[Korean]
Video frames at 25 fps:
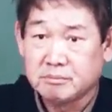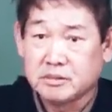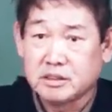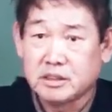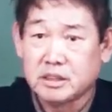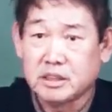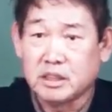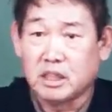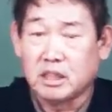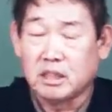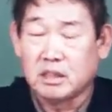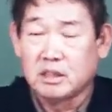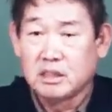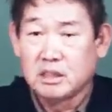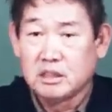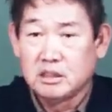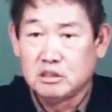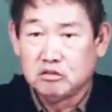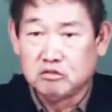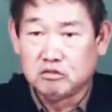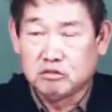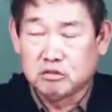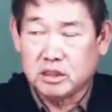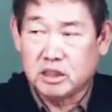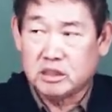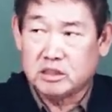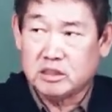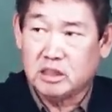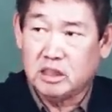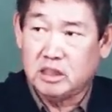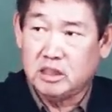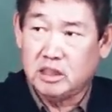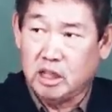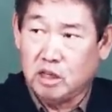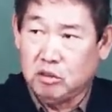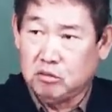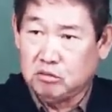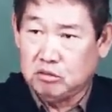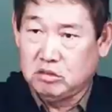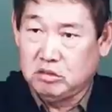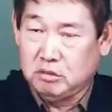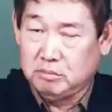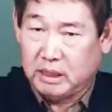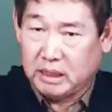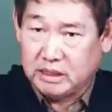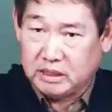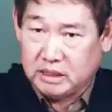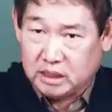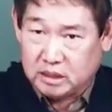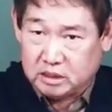그러니까 육개살 대운을
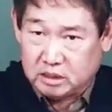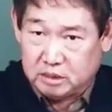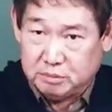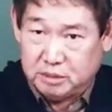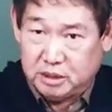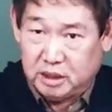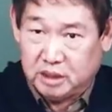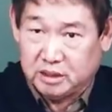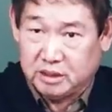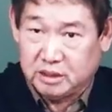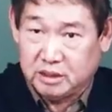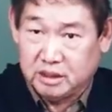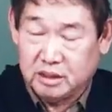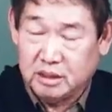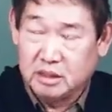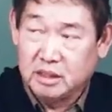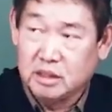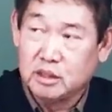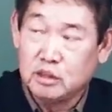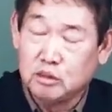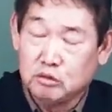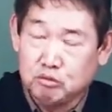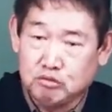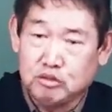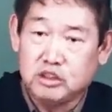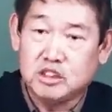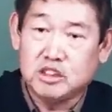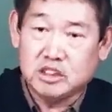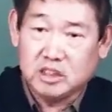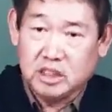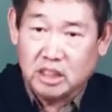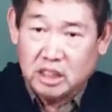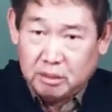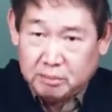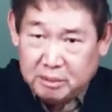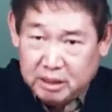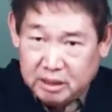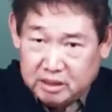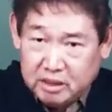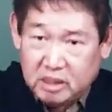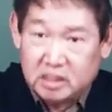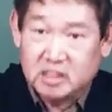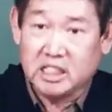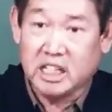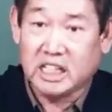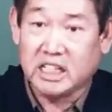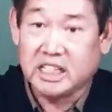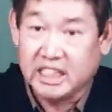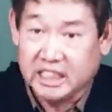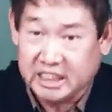만났으면 윗사람한테
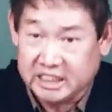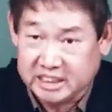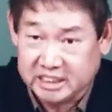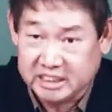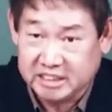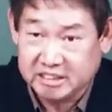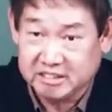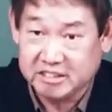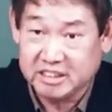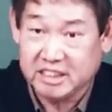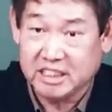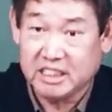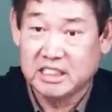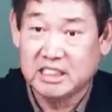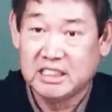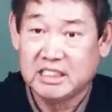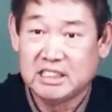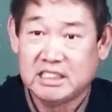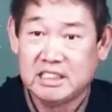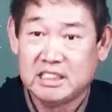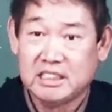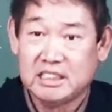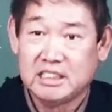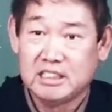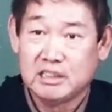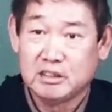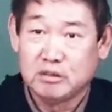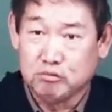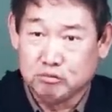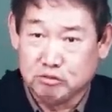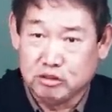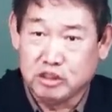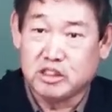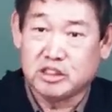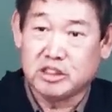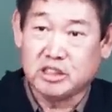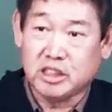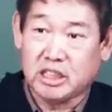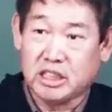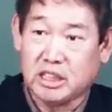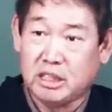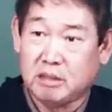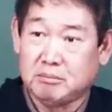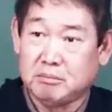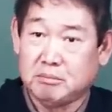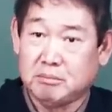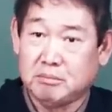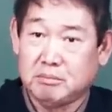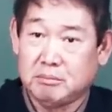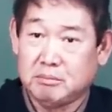잘해야 되는 거야.
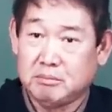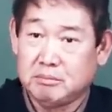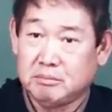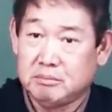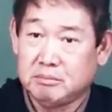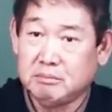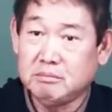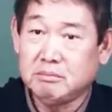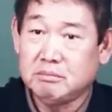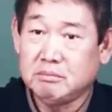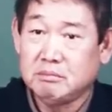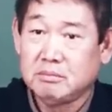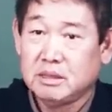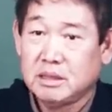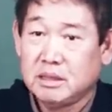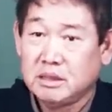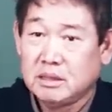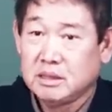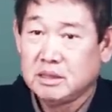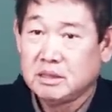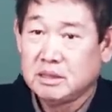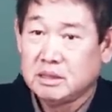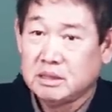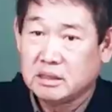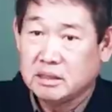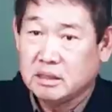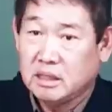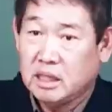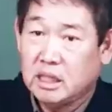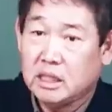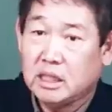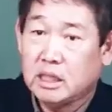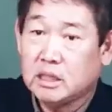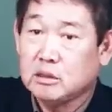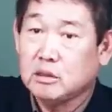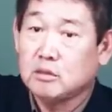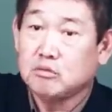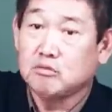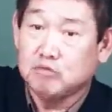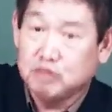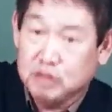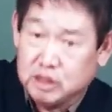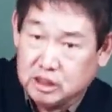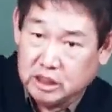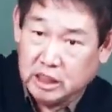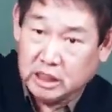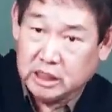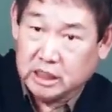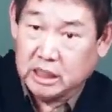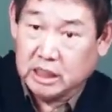윗사람. 응? 한 학년
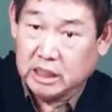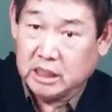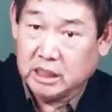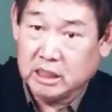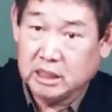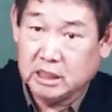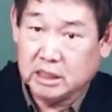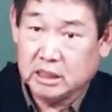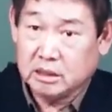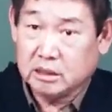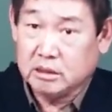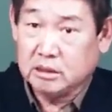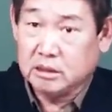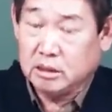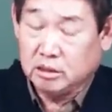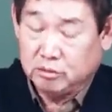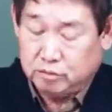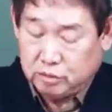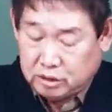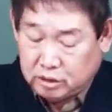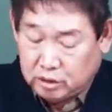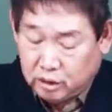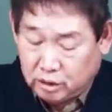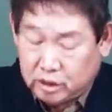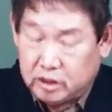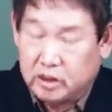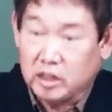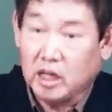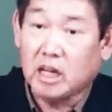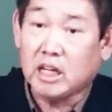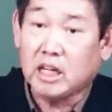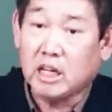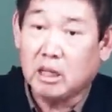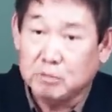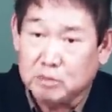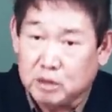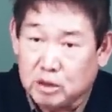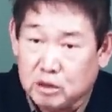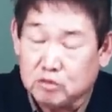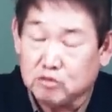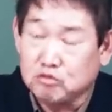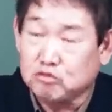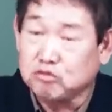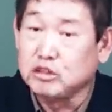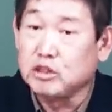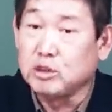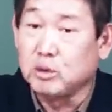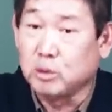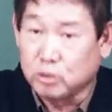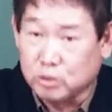위잖아. 그러니까 거기 잘하면
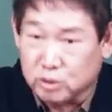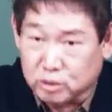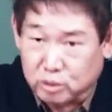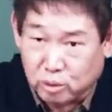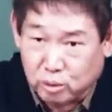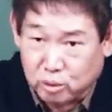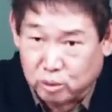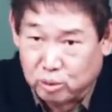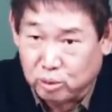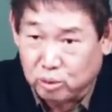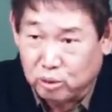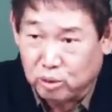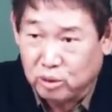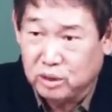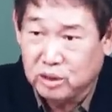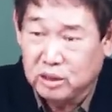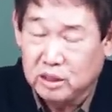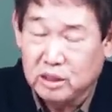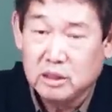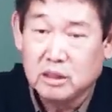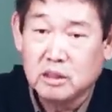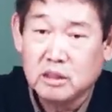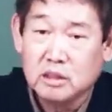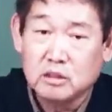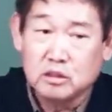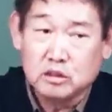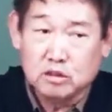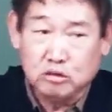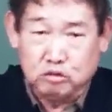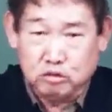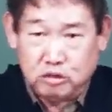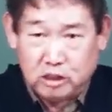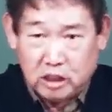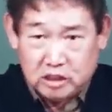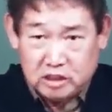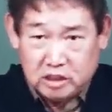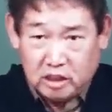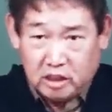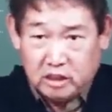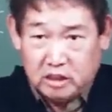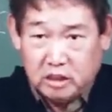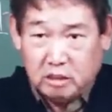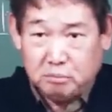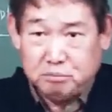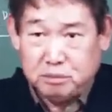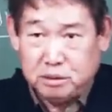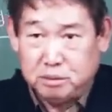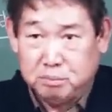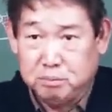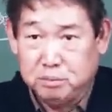운이 오는 거고 육개살한테
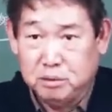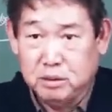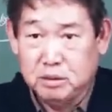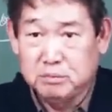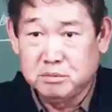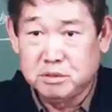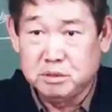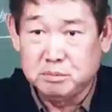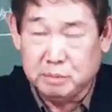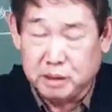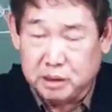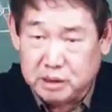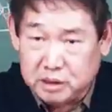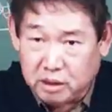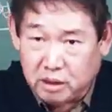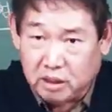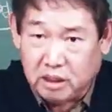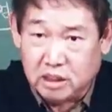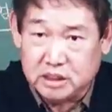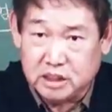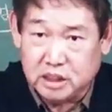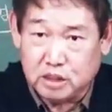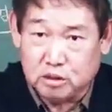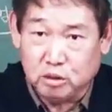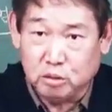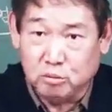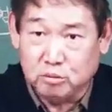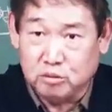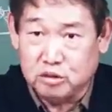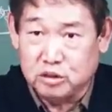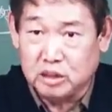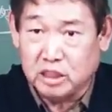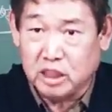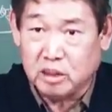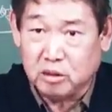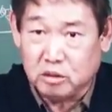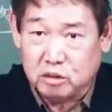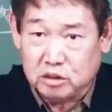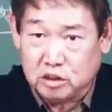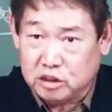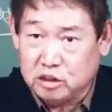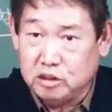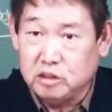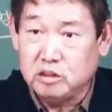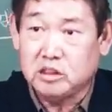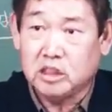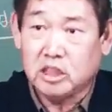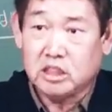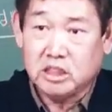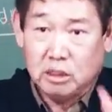밉보이면몇 년간 재수 없는지 알아?
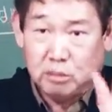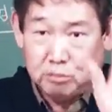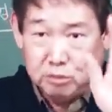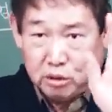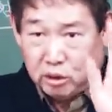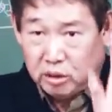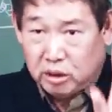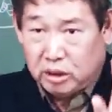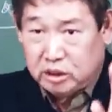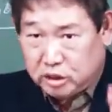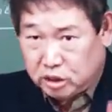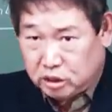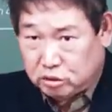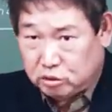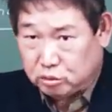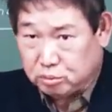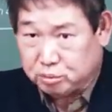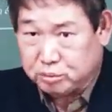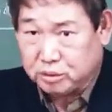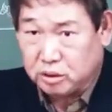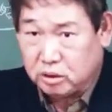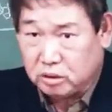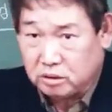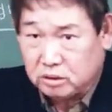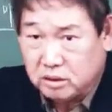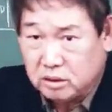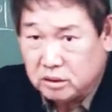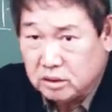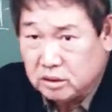진짜 3년간 재수 없어.